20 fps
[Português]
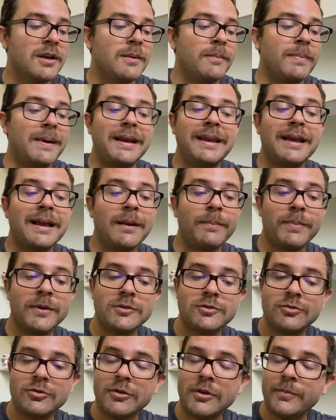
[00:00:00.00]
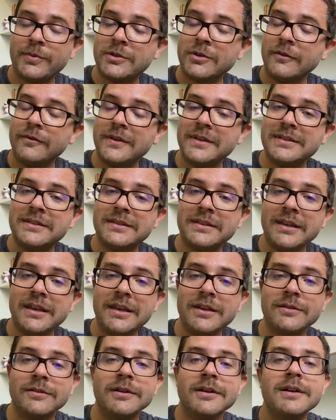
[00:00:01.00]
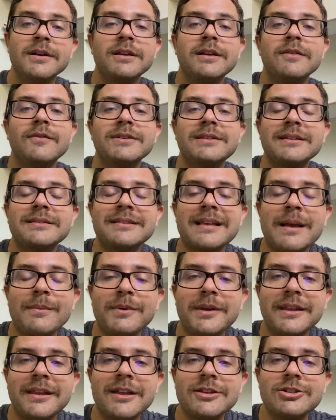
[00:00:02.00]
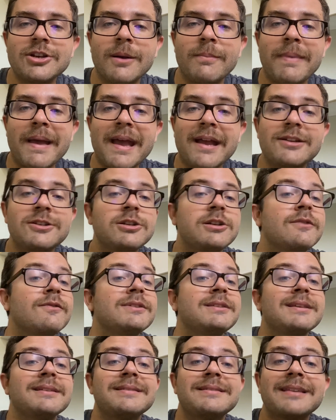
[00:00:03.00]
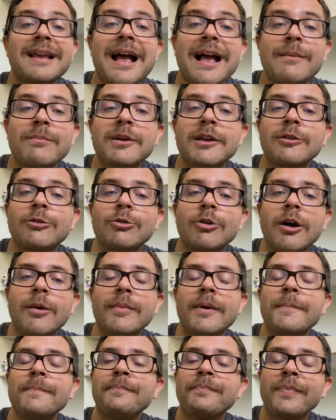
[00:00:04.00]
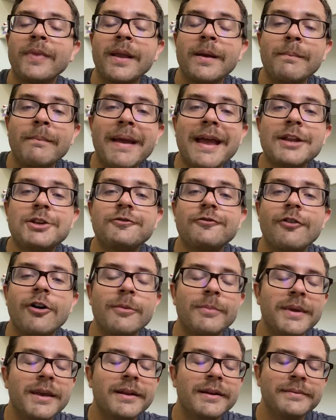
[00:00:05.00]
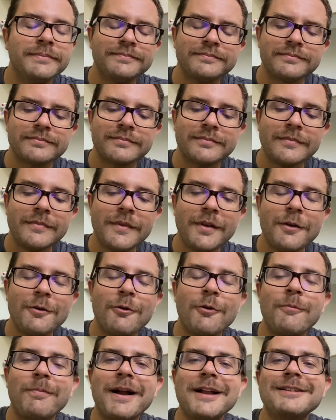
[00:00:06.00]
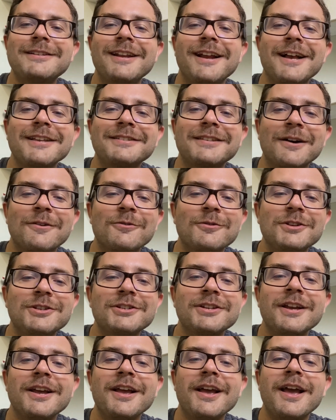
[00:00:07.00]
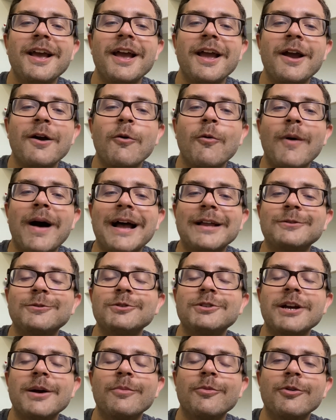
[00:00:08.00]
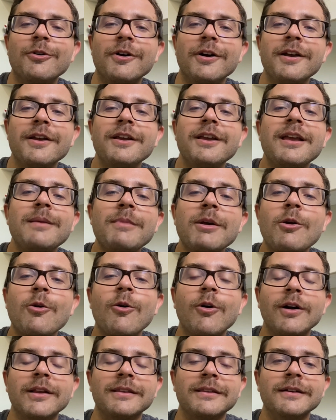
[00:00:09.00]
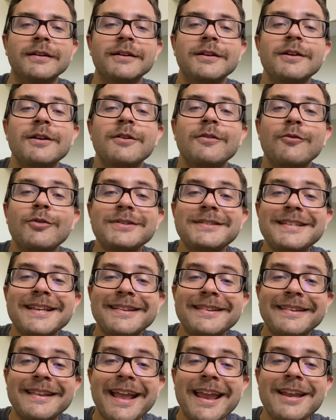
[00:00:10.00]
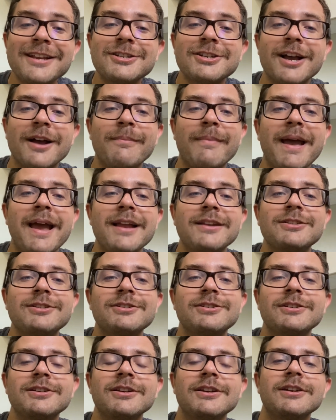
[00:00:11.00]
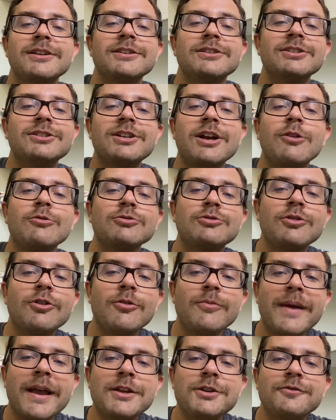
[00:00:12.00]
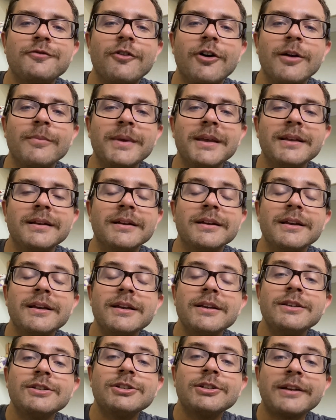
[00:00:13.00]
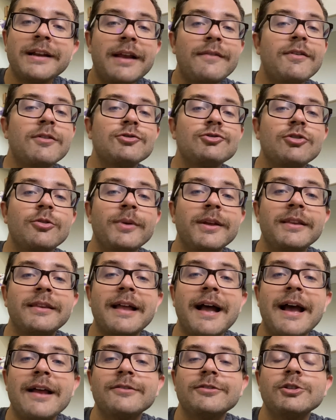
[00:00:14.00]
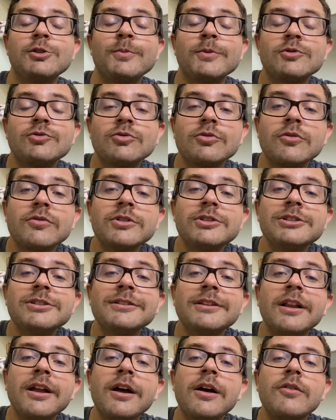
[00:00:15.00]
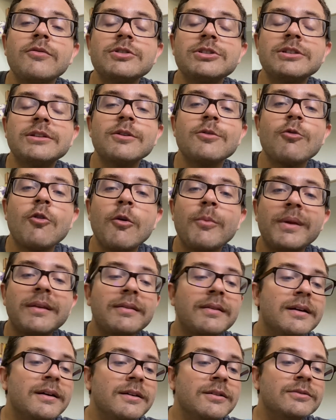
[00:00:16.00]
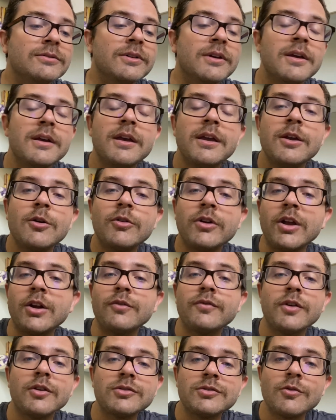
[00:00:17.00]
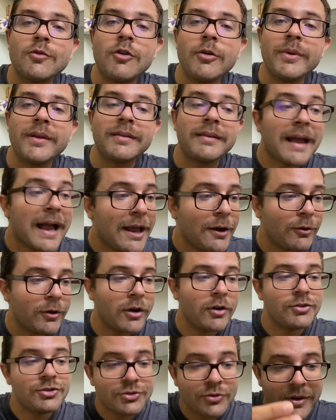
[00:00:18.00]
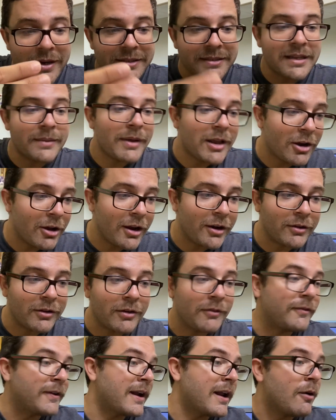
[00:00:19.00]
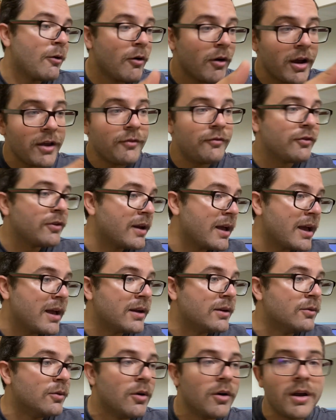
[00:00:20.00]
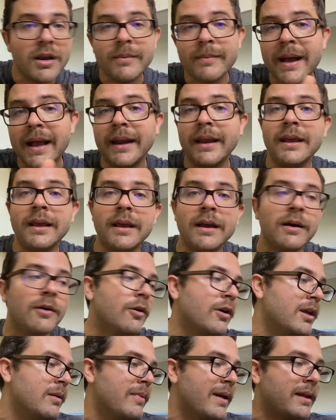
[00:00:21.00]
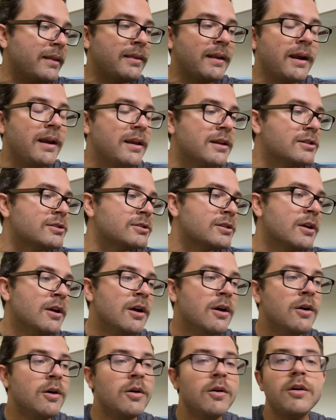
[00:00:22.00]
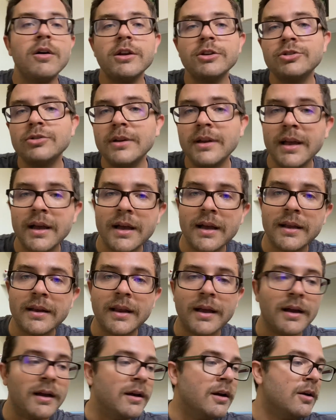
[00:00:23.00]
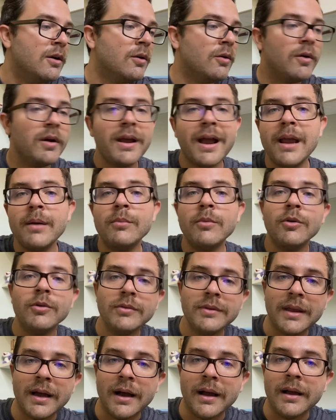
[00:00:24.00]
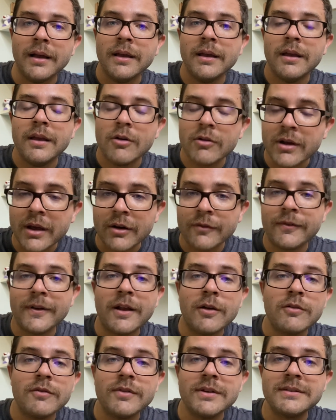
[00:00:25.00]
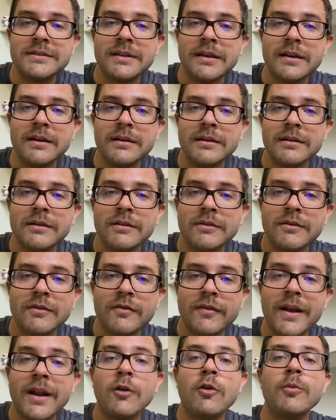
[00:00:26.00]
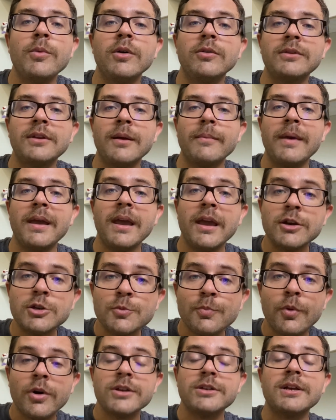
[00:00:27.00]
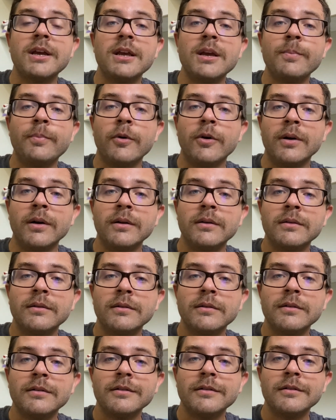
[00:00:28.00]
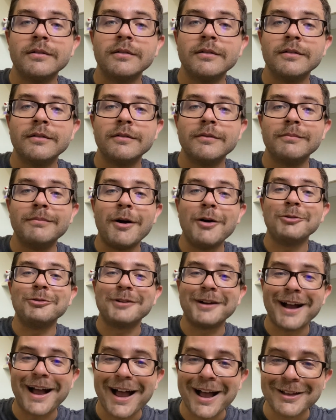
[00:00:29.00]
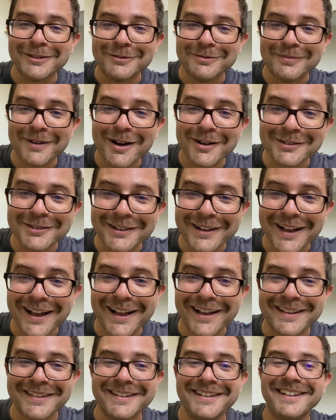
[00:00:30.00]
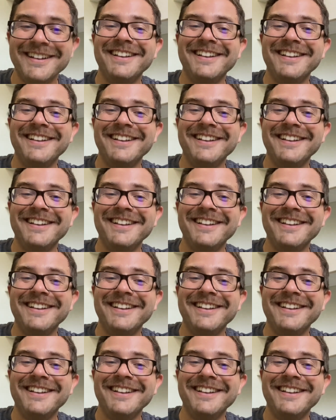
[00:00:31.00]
para aquela pessoa, para o seu vizinho que você sabe que tem diabetes, que você sabe que toma metformina. Compartilhar saúde é um ato de amor. E me conta, você tem diabetes? Já usou metformina? Escreve aí nos comentários, as pessoas não estão comentando. Eu quero ver o seu comentário, eu quero te conhecer melhor, eu quero falar oi fulano, oi Maria, oi Beatriz, oi Juliana, oi Raimunda. Eu quero falar com você. Fala comigo também, responde aí, pô mal educado, mal educada.